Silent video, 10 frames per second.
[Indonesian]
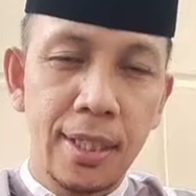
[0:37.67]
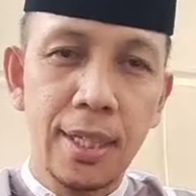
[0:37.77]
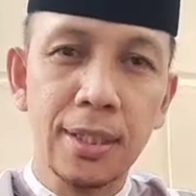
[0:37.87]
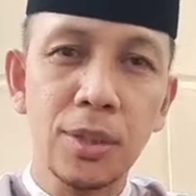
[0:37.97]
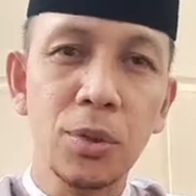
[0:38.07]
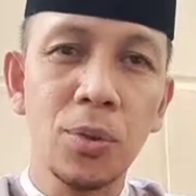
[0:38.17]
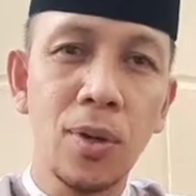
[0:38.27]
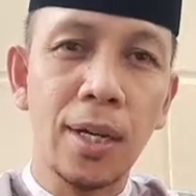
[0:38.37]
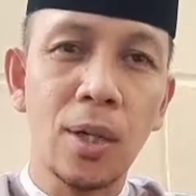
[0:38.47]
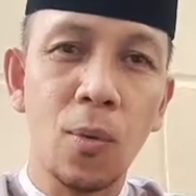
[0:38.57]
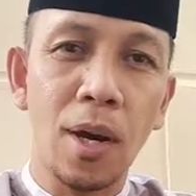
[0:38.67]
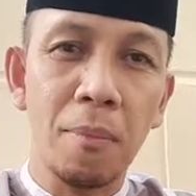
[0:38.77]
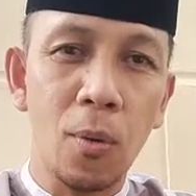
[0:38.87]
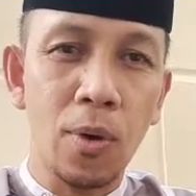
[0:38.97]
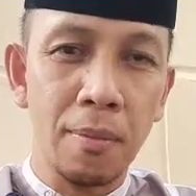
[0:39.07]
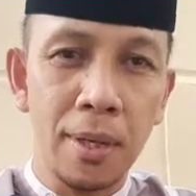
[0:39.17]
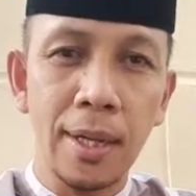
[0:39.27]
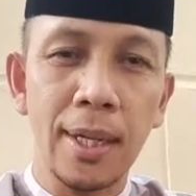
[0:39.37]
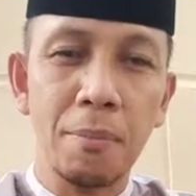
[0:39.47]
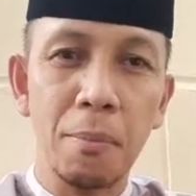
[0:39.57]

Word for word: Ya tentu ada ulama-ulama yang